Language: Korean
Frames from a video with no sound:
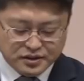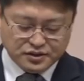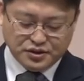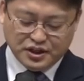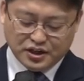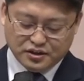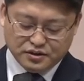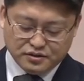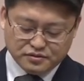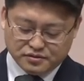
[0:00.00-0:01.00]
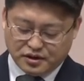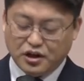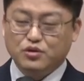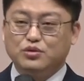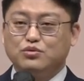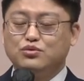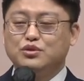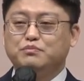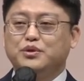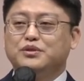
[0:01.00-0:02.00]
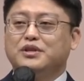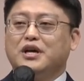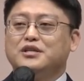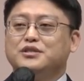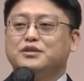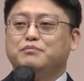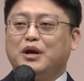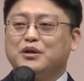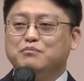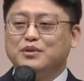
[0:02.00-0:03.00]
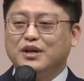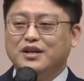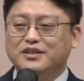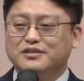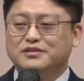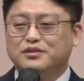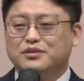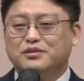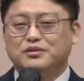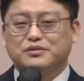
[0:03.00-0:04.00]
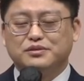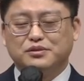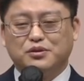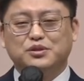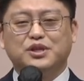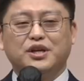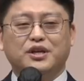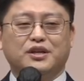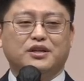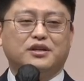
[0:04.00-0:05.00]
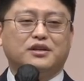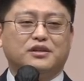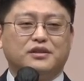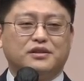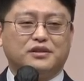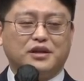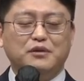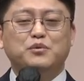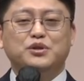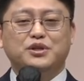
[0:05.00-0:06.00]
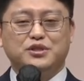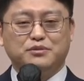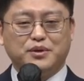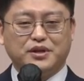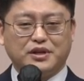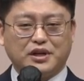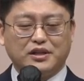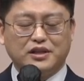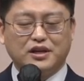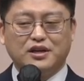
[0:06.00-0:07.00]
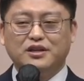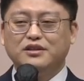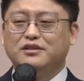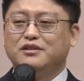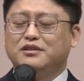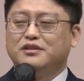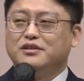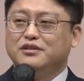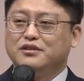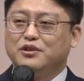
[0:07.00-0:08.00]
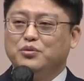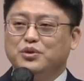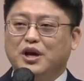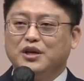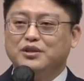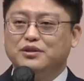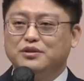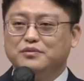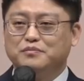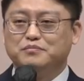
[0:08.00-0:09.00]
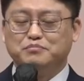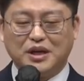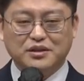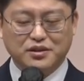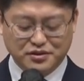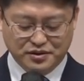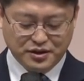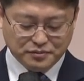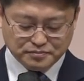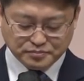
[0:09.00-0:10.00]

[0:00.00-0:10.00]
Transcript: 저희 아이들은 하루에도 수십 번 안색이 바뀝니다. 어, 어제 할머니네 집에 갔다가 이렇게 온 아이들을 만났는데